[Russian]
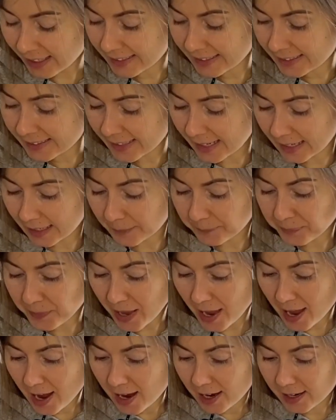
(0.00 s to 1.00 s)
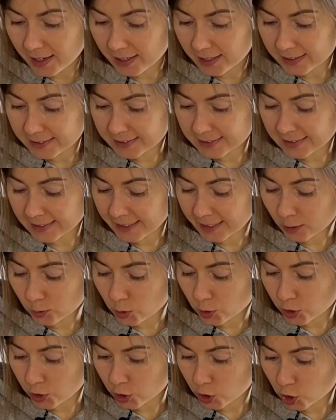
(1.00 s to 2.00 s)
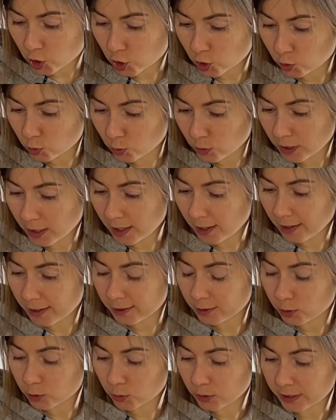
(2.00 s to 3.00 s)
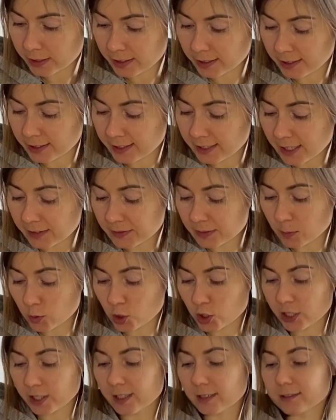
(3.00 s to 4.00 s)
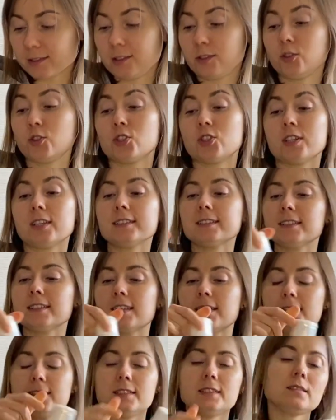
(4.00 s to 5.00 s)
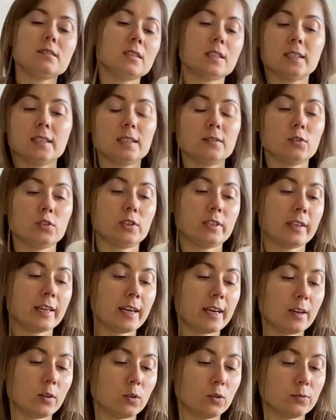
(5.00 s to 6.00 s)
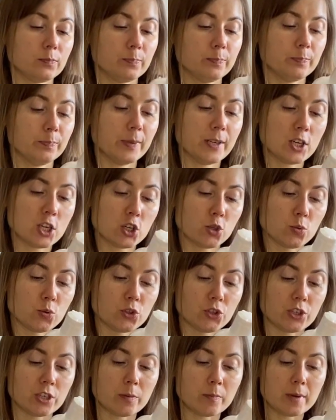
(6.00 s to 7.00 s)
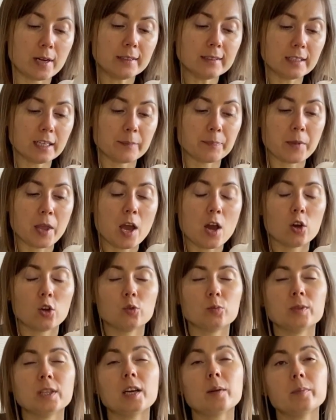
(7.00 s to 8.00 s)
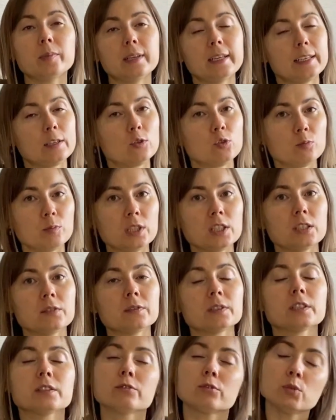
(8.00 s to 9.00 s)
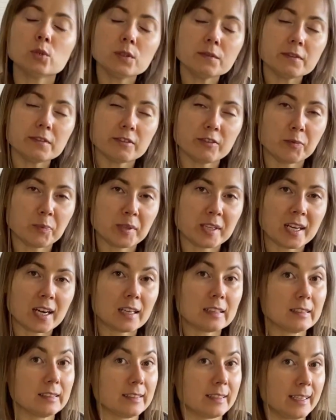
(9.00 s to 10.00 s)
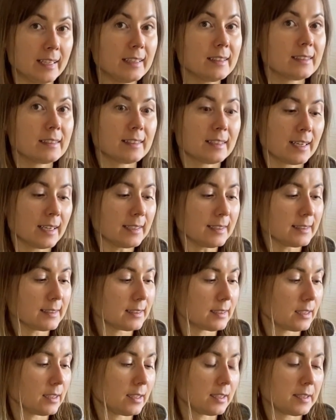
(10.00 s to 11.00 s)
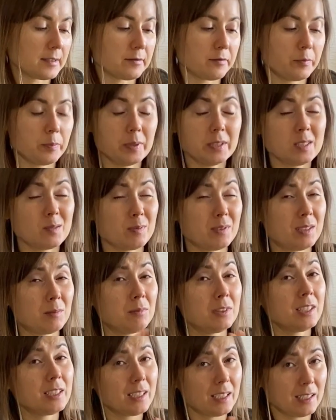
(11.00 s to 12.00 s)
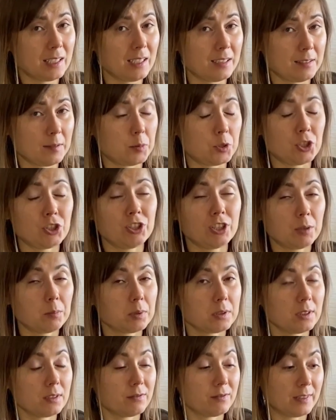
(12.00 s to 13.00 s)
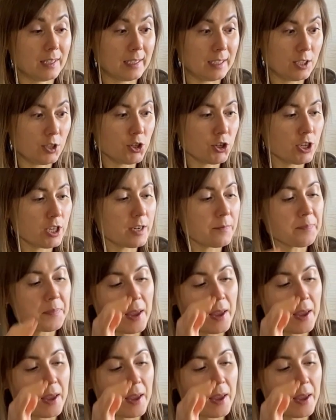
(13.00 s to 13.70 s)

Итак, а, следующая штука, о которой я вам уже как-то тоже рассказывала, это вот такая большущая банка. У меня были гуминовые и фольфовые минералы. На этот раз, а, в принципе, там никаких вообще не было в наличии.